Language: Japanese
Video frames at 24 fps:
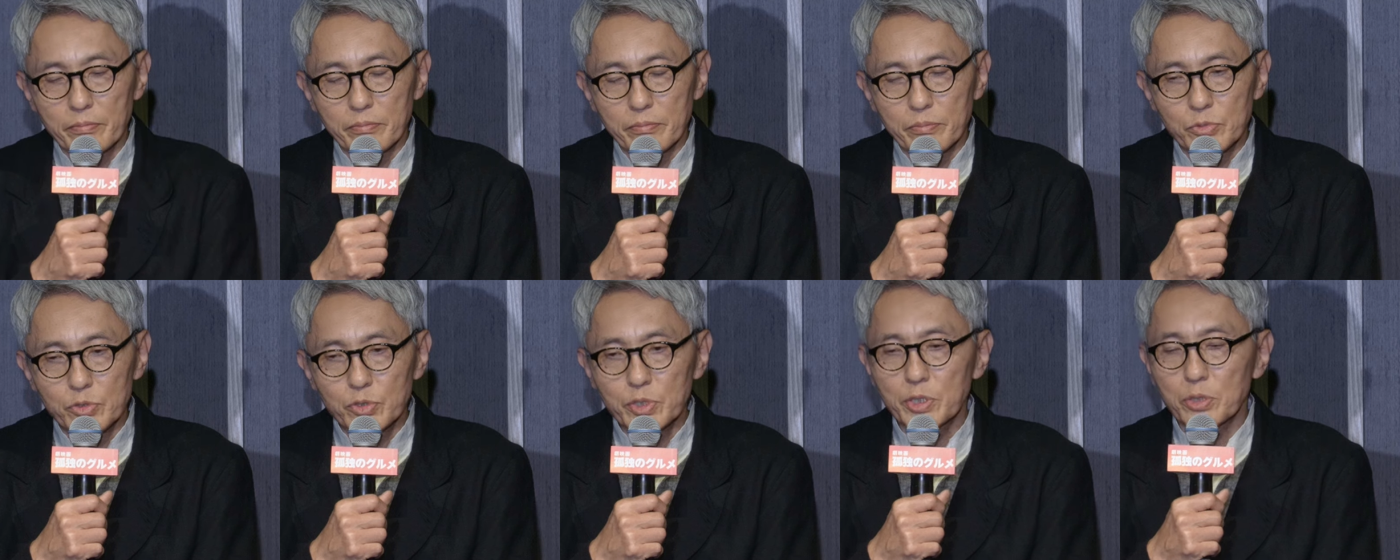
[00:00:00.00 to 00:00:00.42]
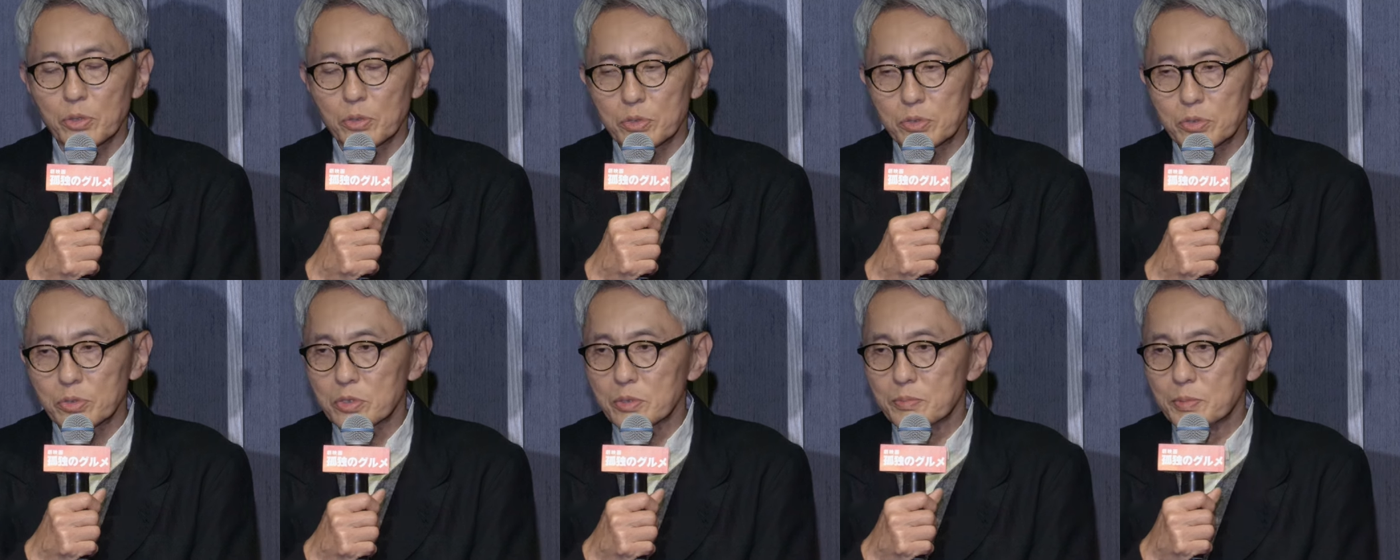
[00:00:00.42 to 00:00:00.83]
無理を
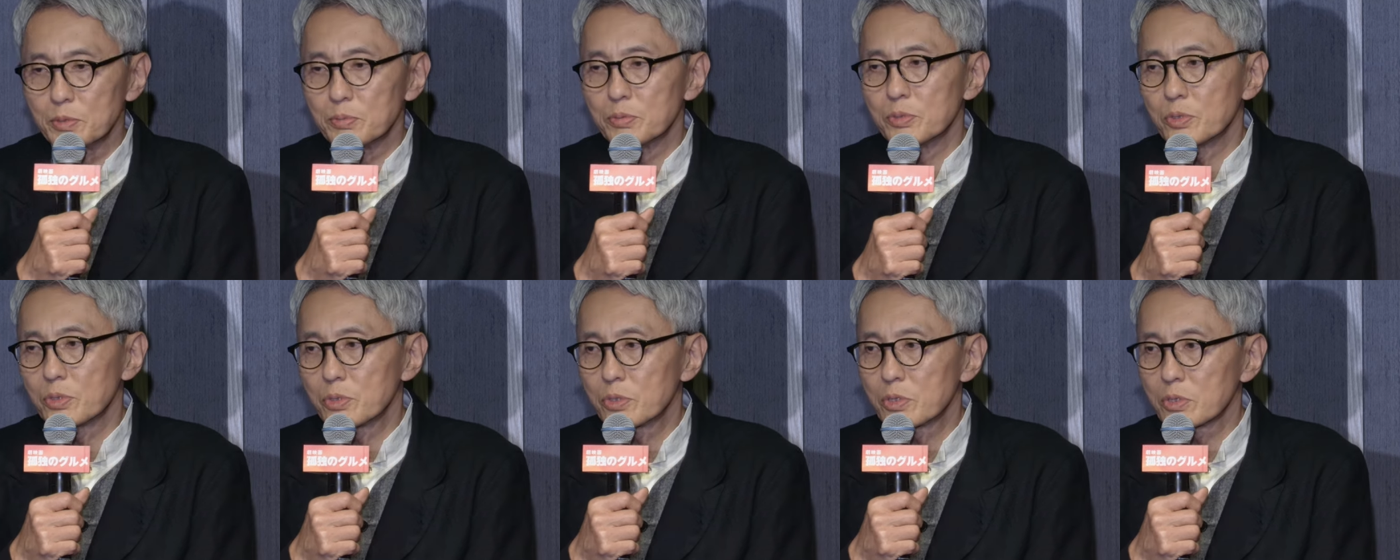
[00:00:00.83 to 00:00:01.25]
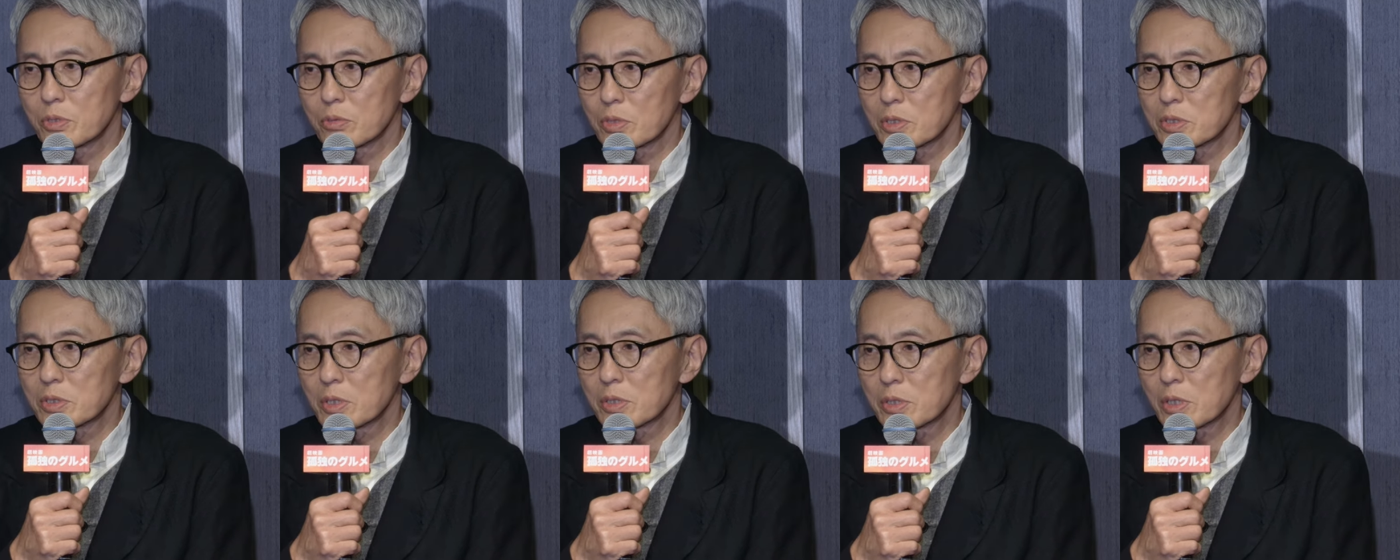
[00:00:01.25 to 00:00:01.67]
する部分っていう
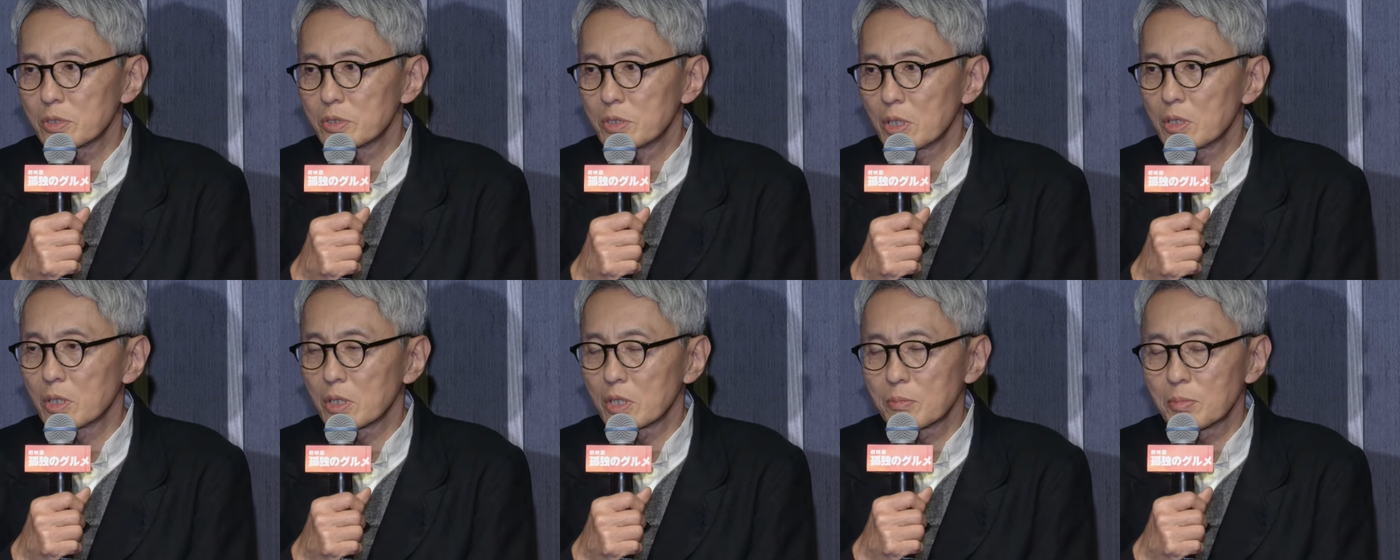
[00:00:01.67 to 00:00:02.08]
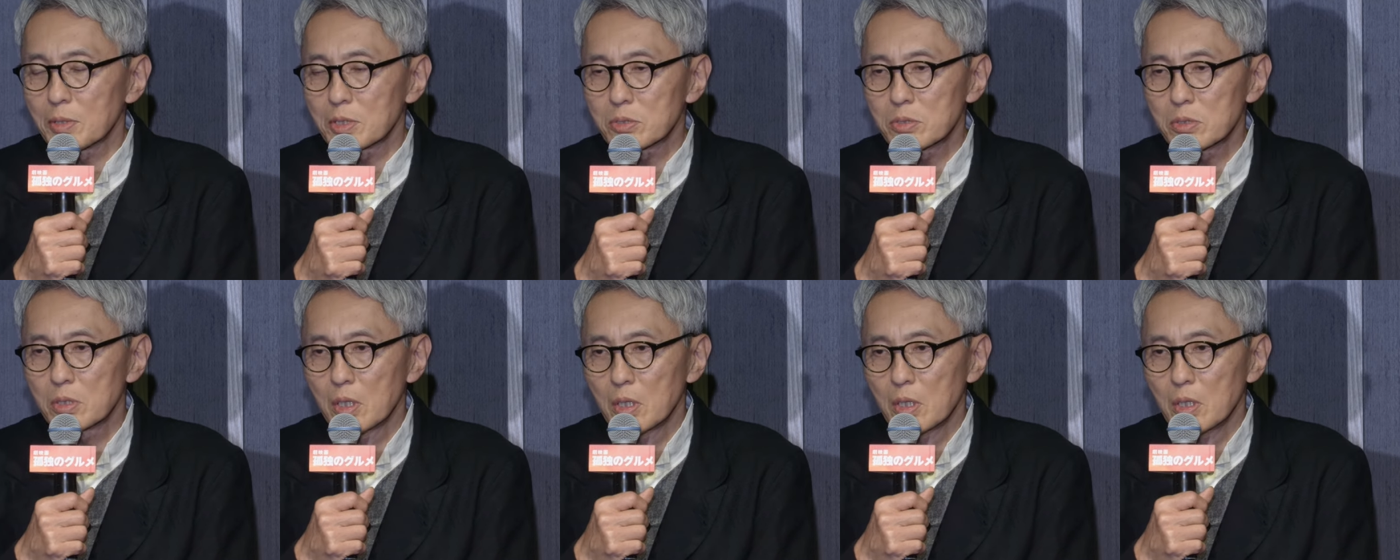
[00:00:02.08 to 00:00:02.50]
のは絶対出てきま
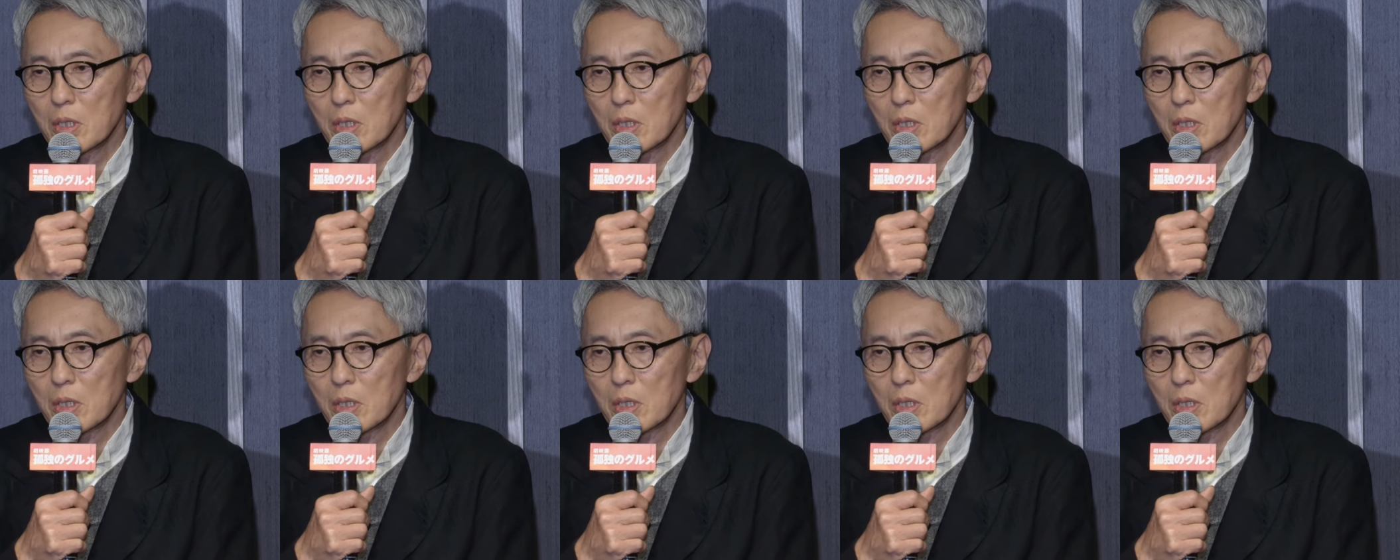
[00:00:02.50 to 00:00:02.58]
す。